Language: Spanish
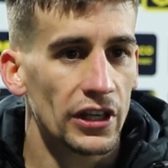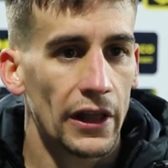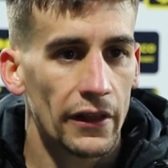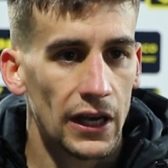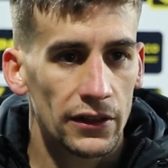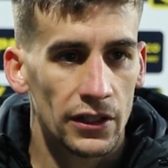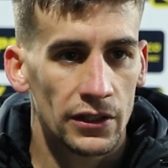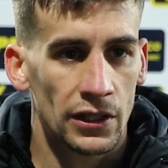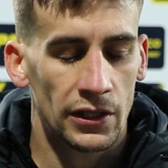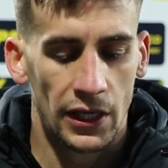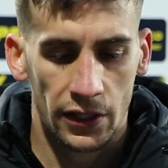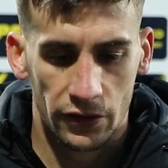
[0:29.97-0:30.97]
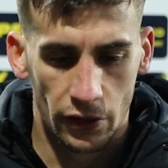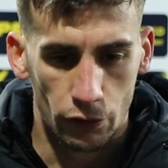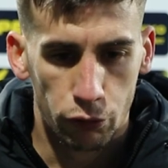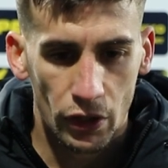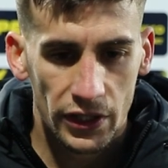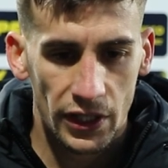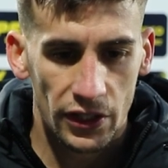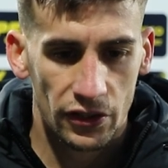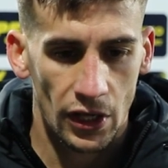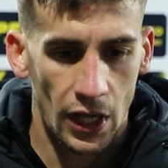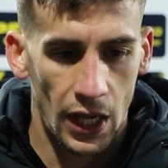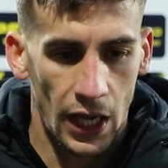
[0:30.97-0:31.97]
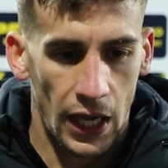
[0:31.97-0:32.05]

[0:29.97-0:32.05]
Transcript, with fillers: seguir adelante, intentar ser fuertes,